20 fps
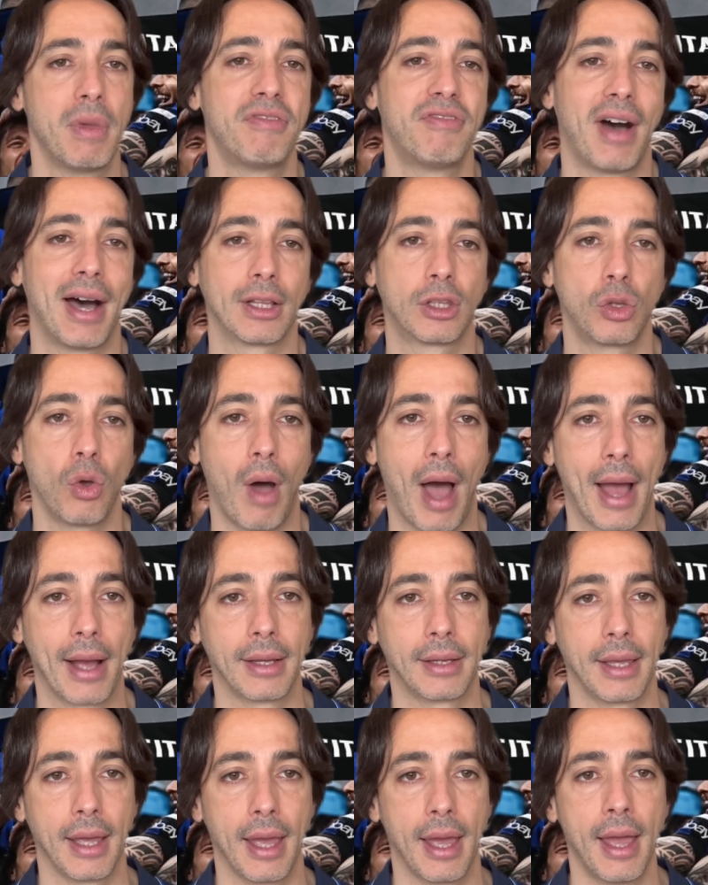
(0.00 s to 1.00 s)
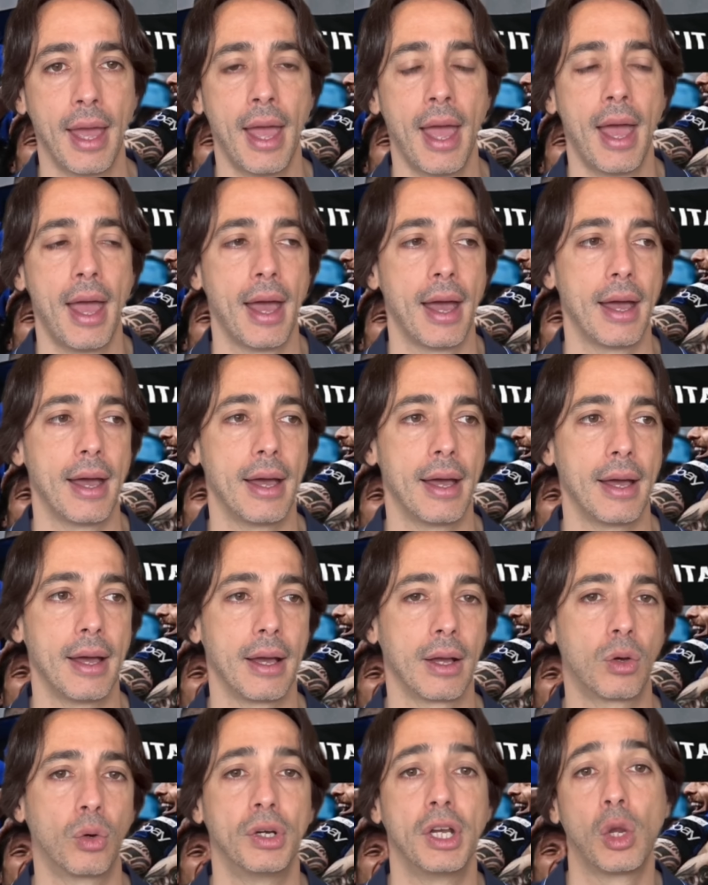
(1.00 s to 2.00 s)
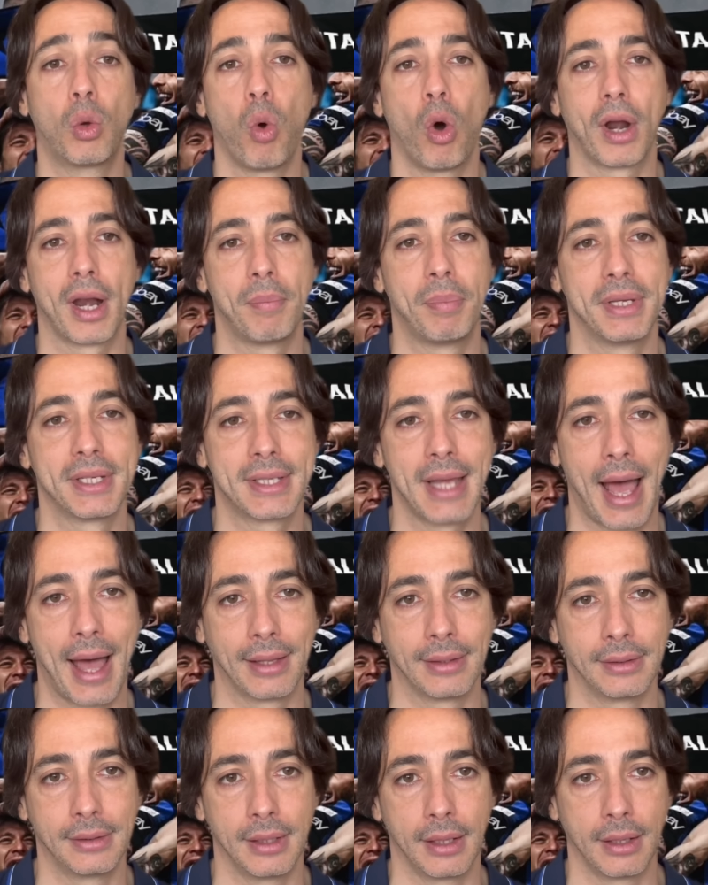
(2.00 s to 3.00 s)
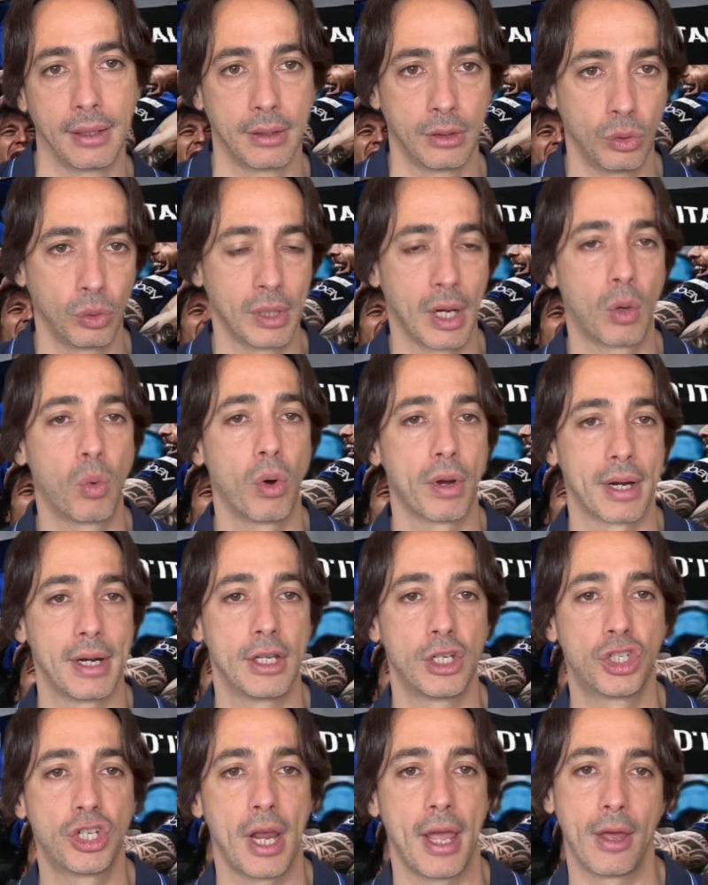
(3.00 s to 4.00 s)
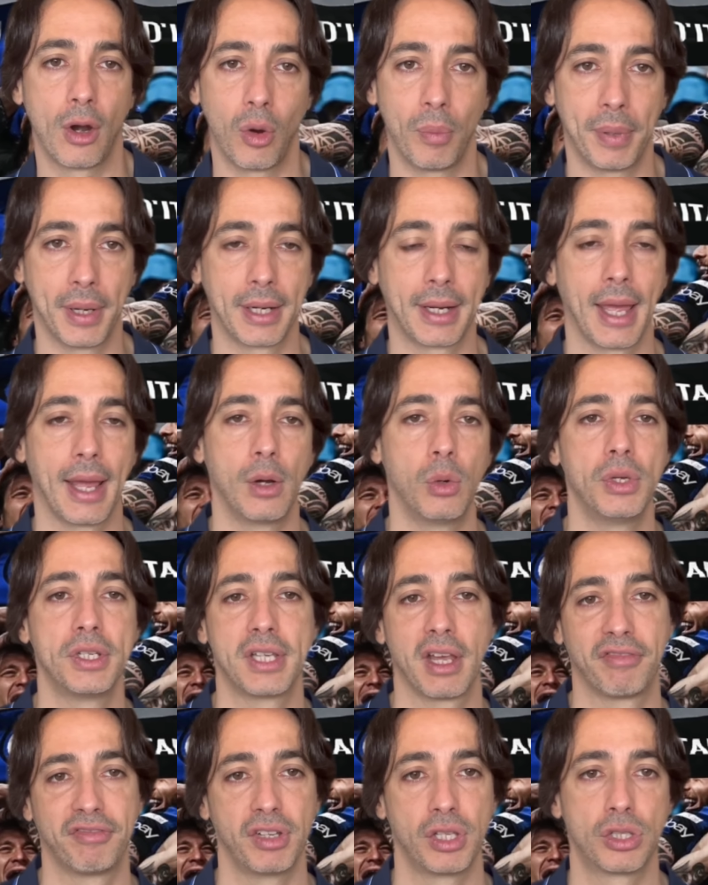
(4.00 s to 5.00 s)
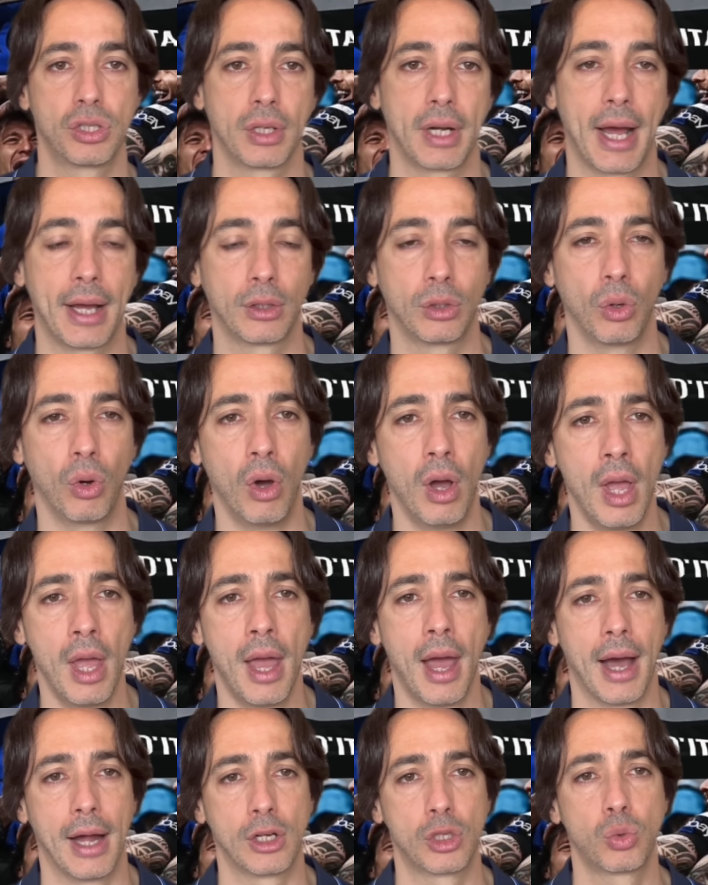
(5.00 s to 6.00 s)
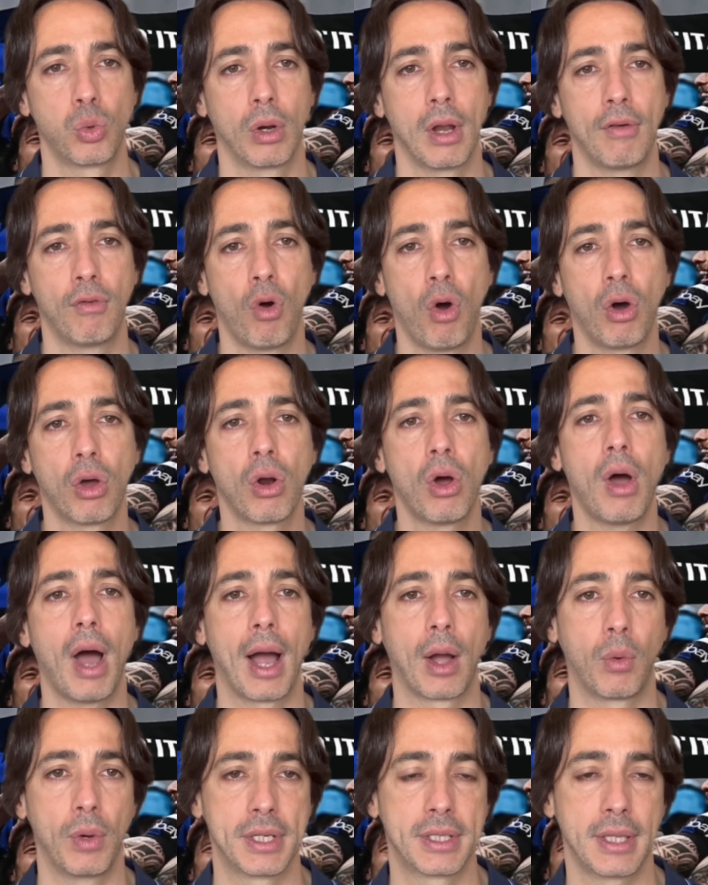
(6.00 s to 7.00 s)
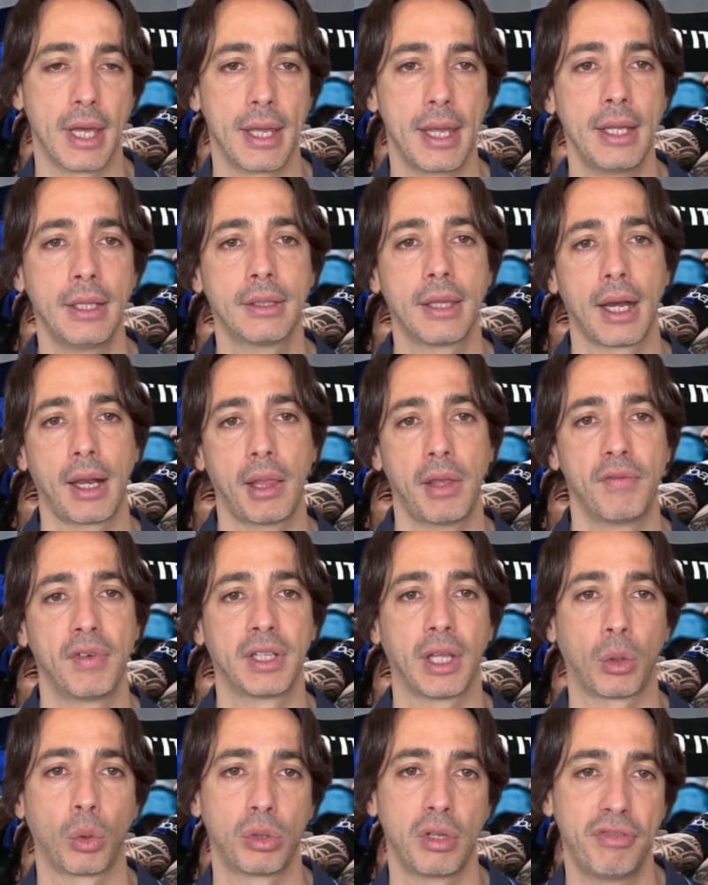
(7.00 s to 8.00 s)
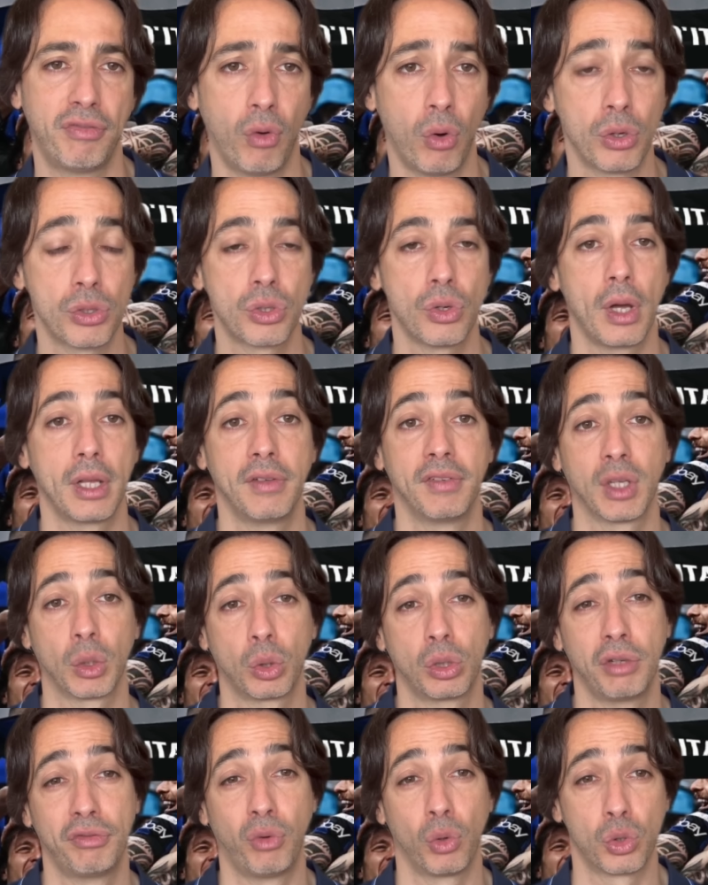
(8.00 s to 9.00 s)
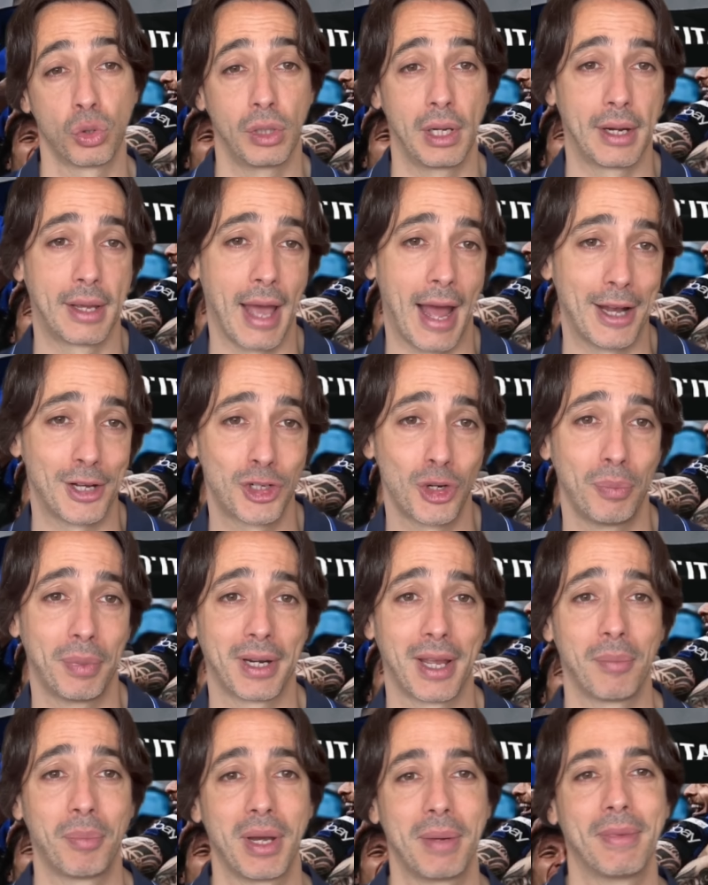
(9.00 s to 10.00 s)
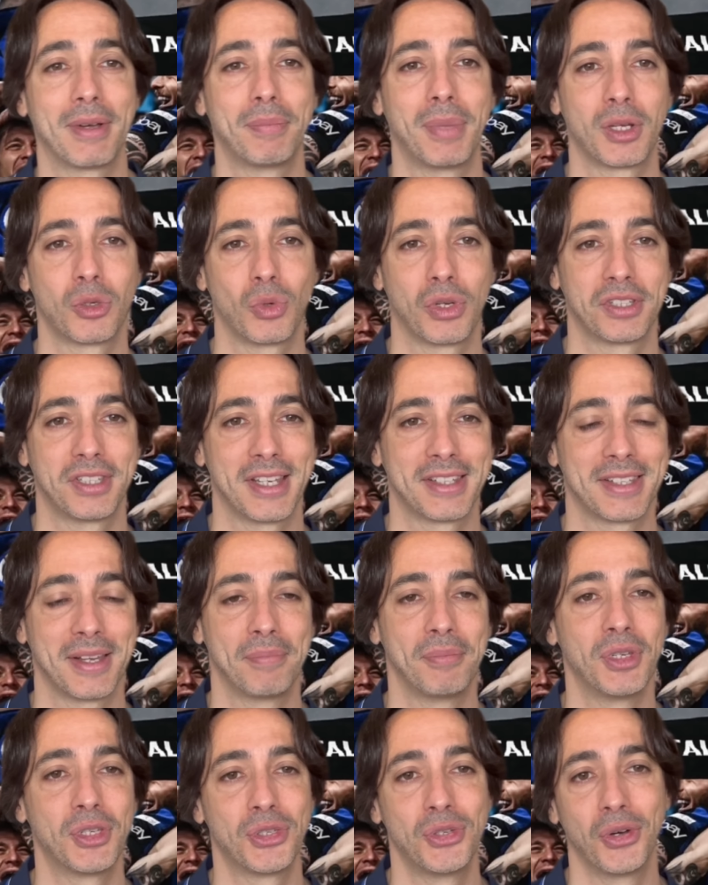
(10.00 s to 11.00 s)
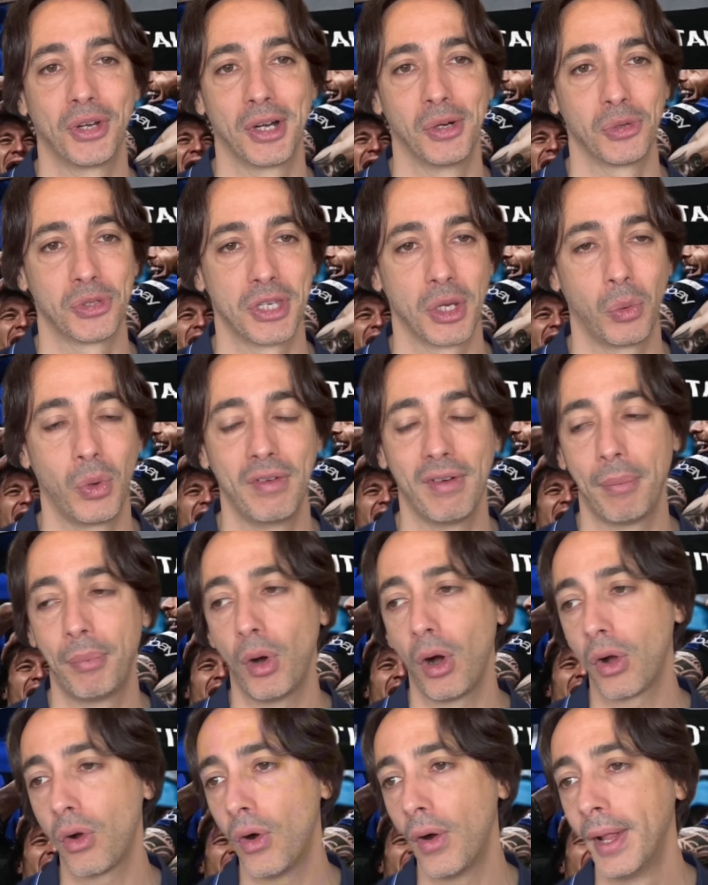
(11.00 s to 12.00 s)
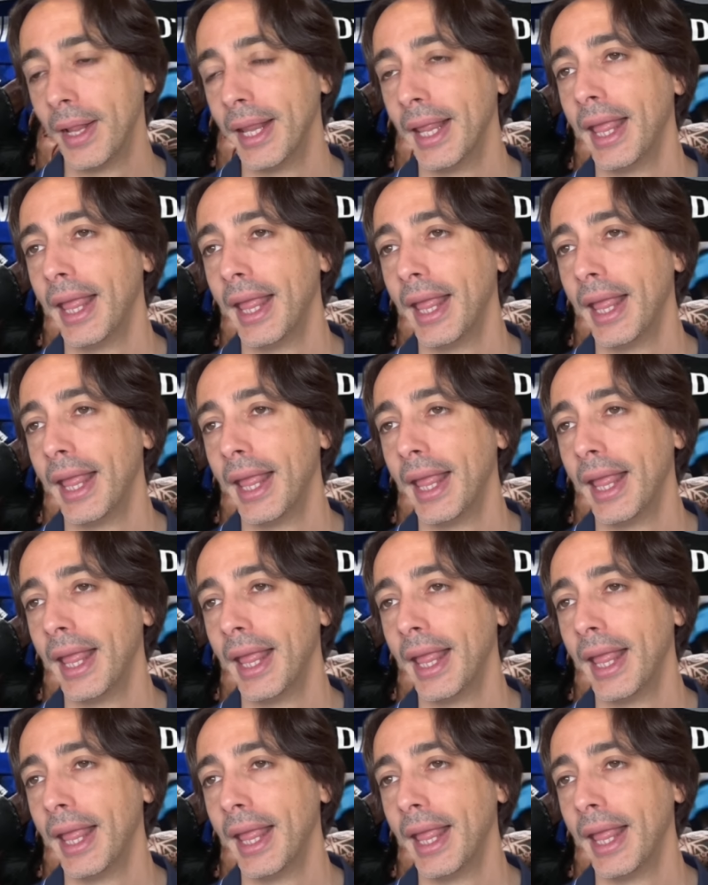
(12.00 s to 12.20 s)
fatto anche eh, con il cuore pesante, non a cuore leggero, perché lui si è affezionato al suo lavoro, a questa Inter, è diventato tifoso, è diventato tifoso del calcio perché prima per sua stessa missione lo seguiva poco